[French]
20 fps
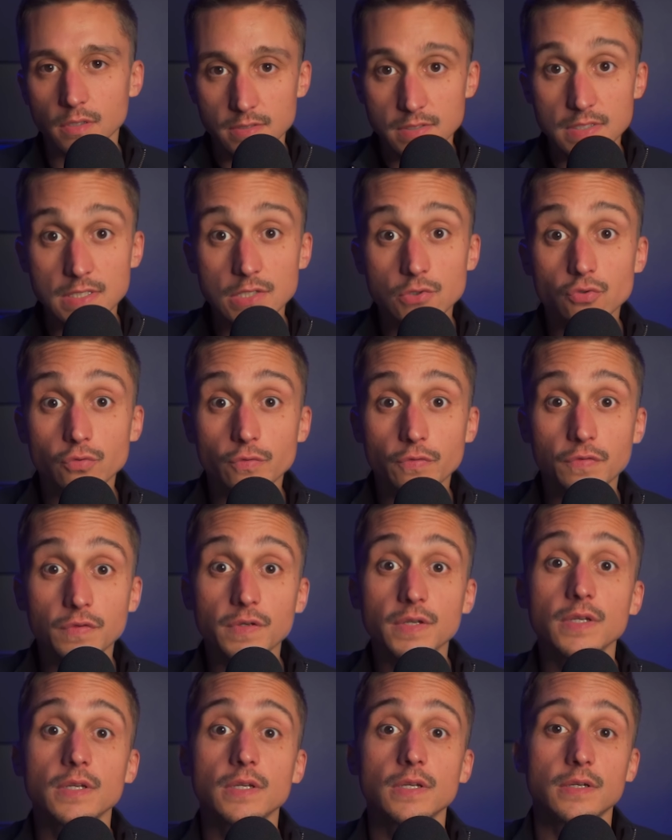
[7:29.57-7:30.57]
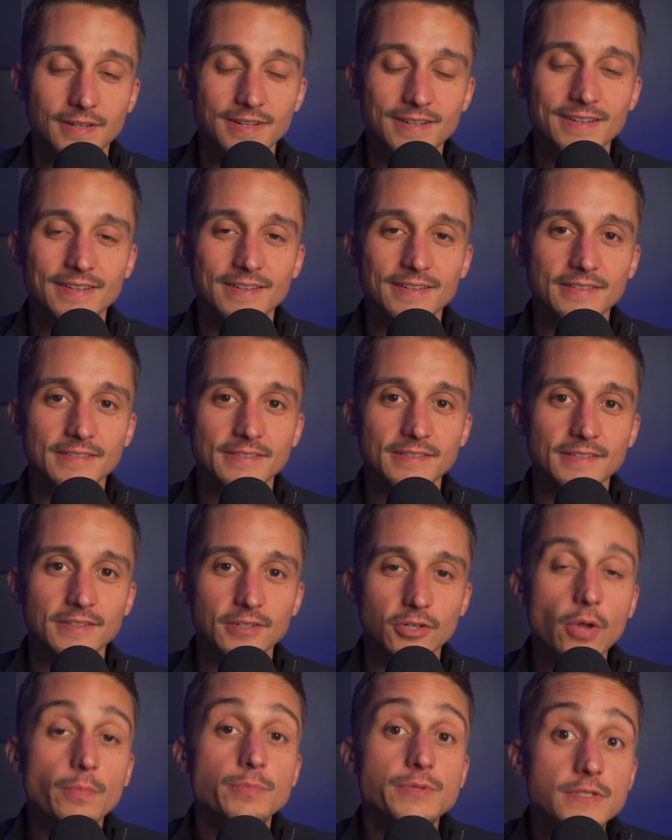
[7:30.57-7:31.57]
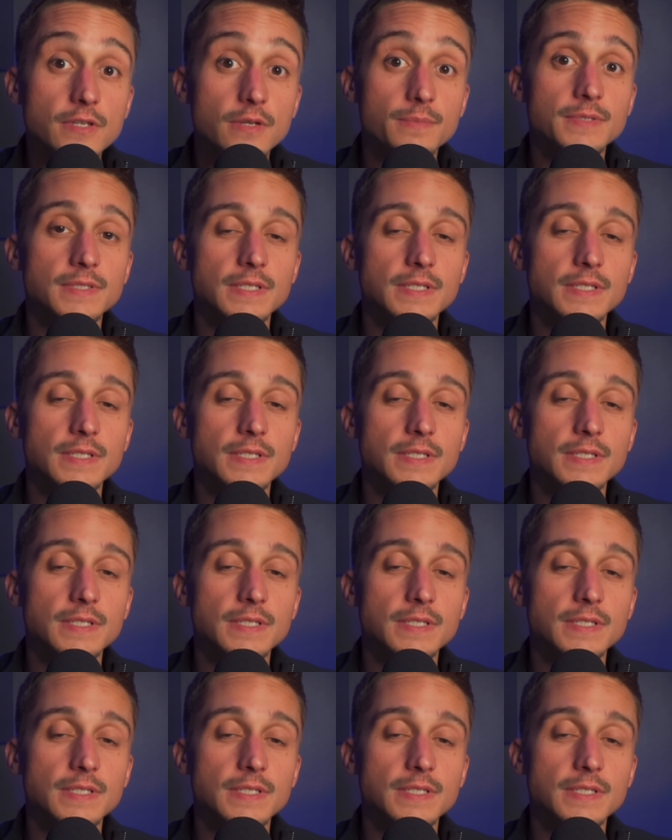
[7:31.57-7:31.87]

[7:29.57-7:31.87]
si tu fais un euh, lump sum,